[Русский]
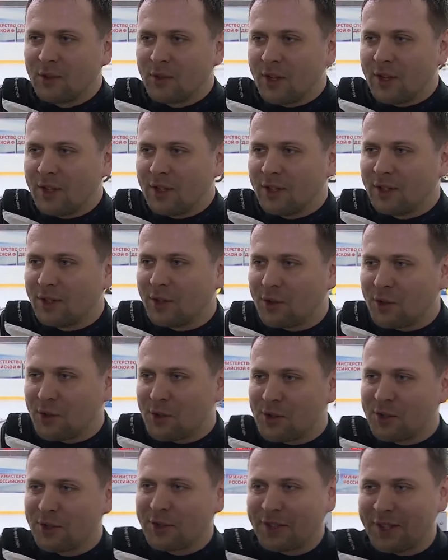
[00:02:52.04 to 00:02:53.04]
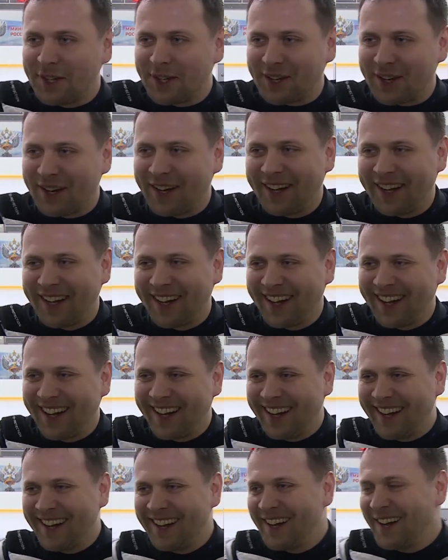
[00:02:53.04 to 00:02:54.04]
Ну, я не такой еще старый.
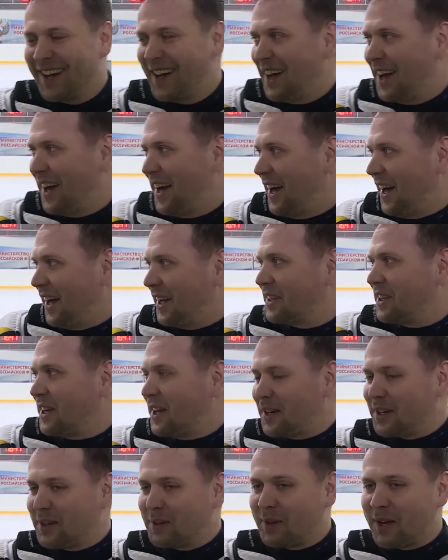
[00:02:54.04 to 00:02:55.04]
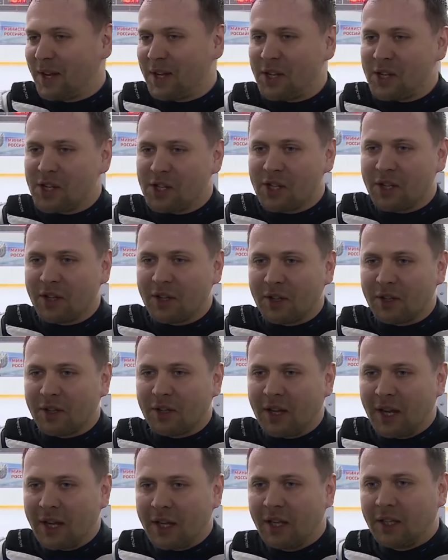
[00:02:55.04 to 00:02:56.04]
А так, конечно,
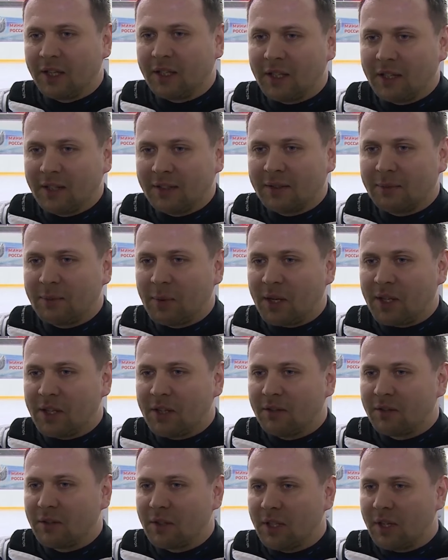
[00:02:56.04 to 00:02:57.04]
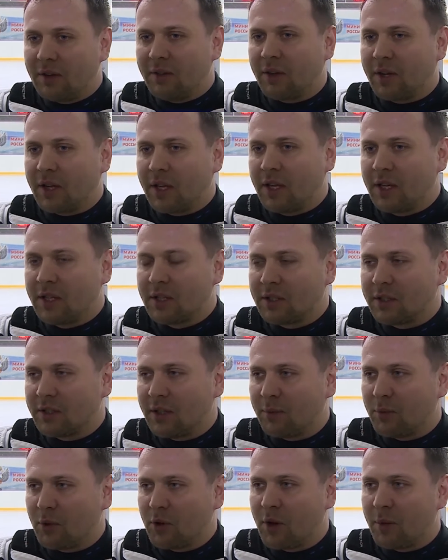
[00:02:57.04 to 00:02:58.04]
какие-то есть спортивные навыки есть,
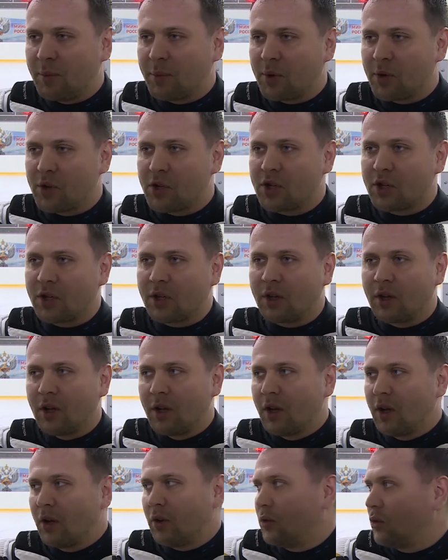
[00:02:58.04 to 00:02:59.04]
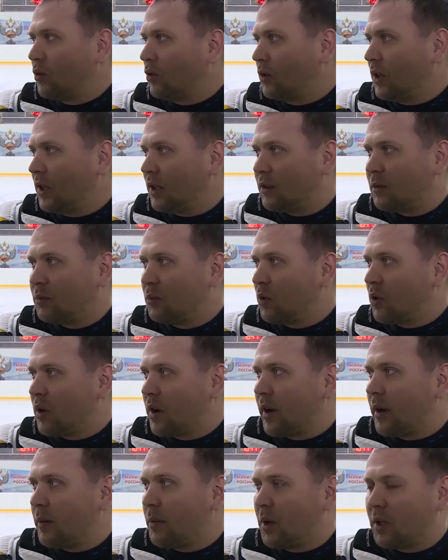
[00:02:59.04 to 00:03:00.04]
намного проще. Но у нас
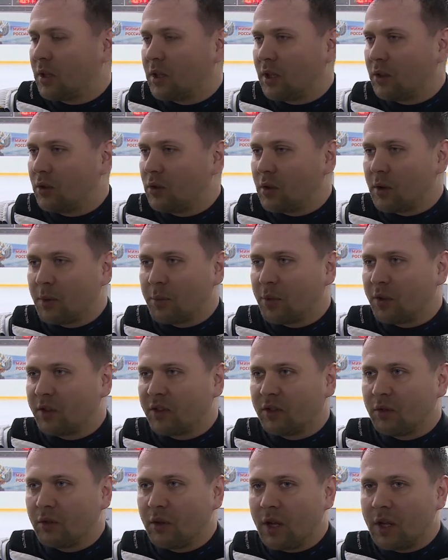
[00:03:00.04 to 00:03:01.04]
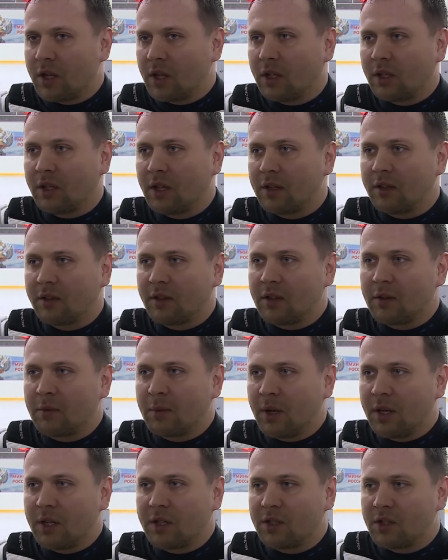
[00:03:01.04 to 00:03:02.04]
много ребят, которые просто с нуля никогда не
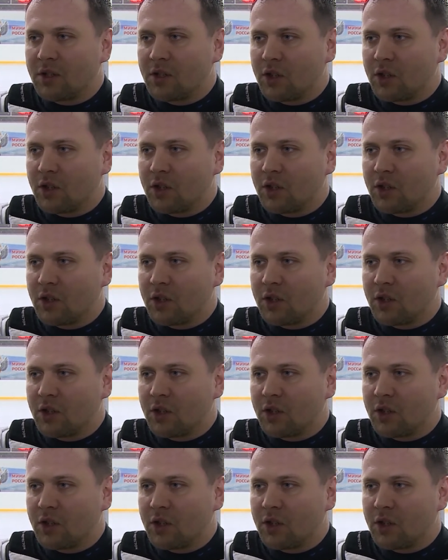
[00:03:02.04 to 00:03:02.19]
занимались